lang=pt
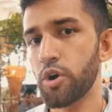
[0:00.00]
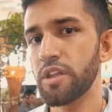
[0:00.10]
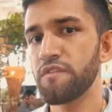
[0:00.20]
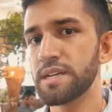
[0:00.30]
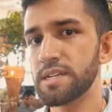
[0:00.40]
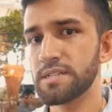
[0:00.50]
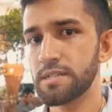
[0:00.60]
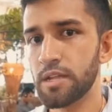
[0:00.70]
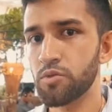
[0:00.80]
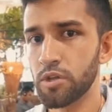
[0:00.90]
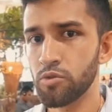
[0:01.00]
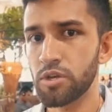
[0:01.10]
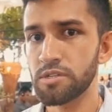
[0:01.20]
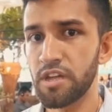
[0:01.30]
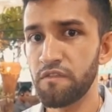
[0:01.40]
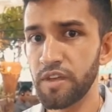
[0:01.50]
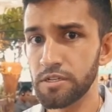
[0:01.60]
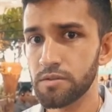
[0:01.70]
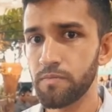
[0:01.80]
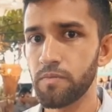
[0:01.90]
podem fazer a assinatura do nosso
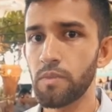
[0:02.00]
serviço.